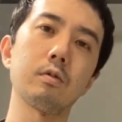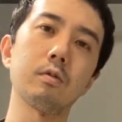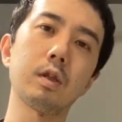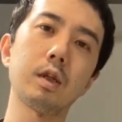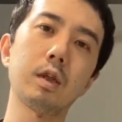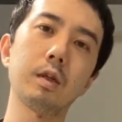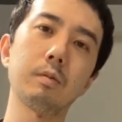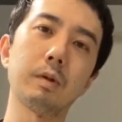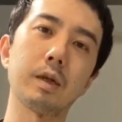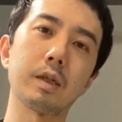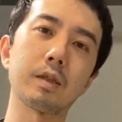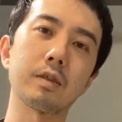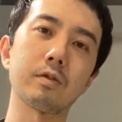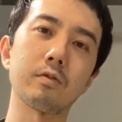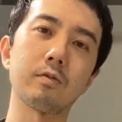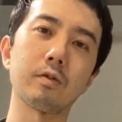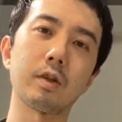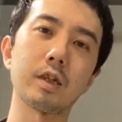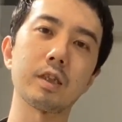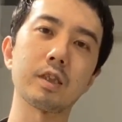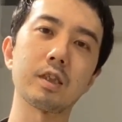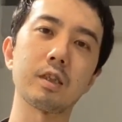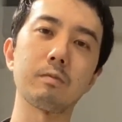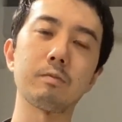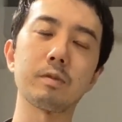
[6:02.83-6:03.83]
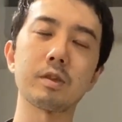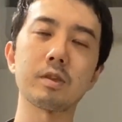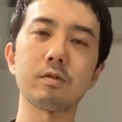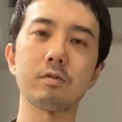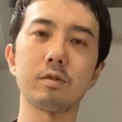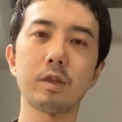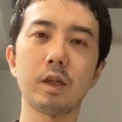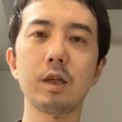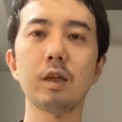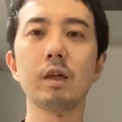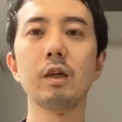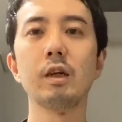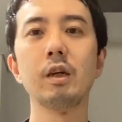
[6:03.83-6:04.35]
いうので、まあ、紹介してみましたの
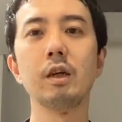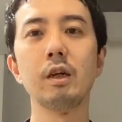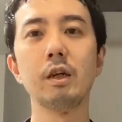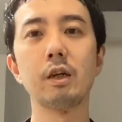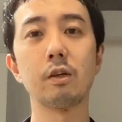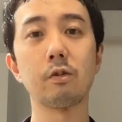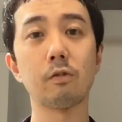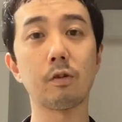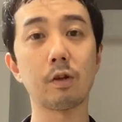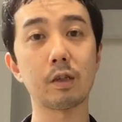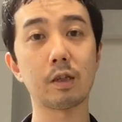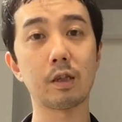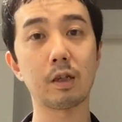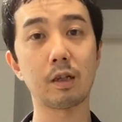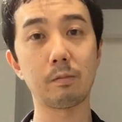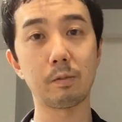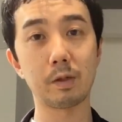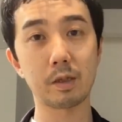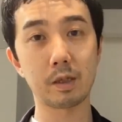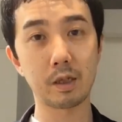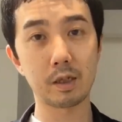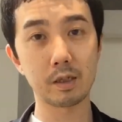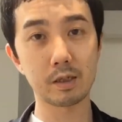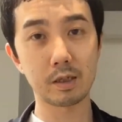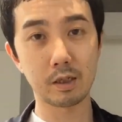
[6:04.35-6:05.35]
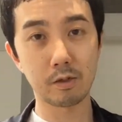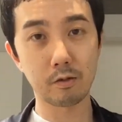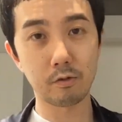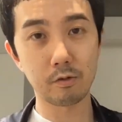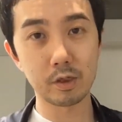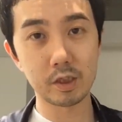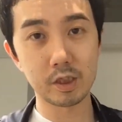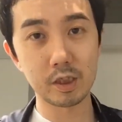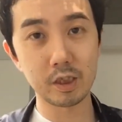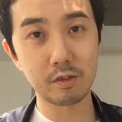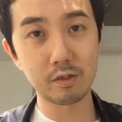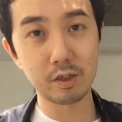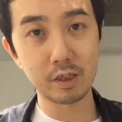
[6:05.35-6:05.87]
で、よかったらまた参考
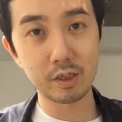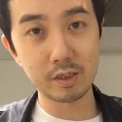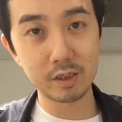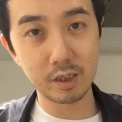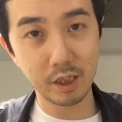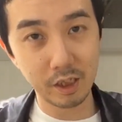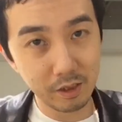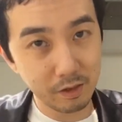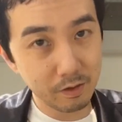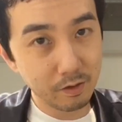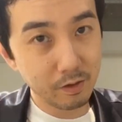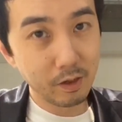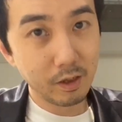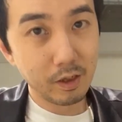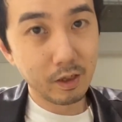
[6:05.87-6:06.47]
にしてください。